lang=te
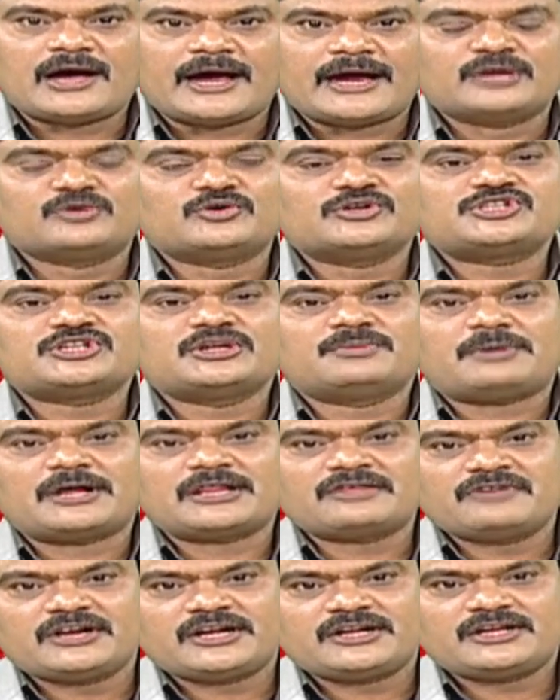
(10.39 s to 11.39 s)
ఆయనకు వచ్చిన
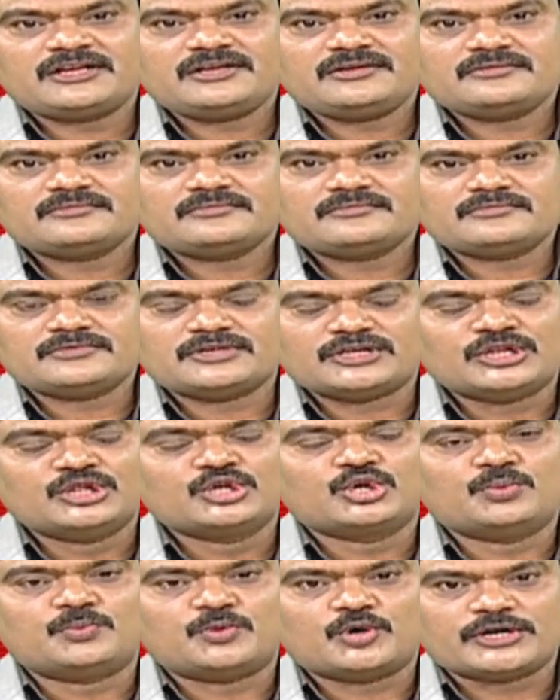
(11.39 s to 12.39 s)
పదవేంటి
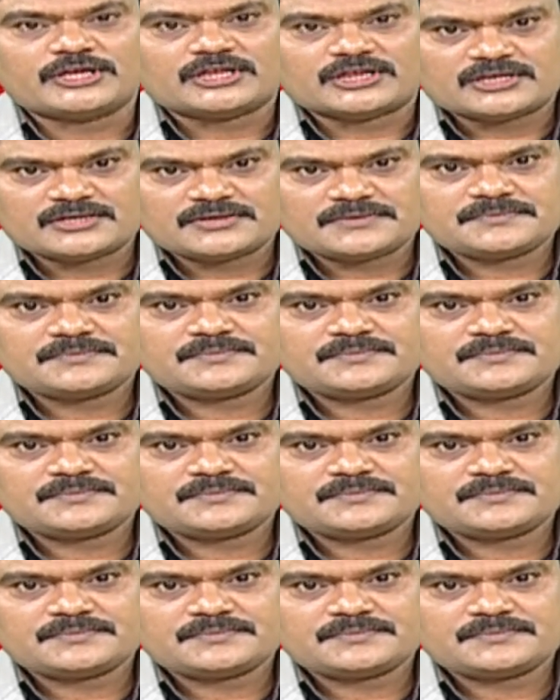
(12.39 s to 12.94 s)
ఎందుకు పోయింది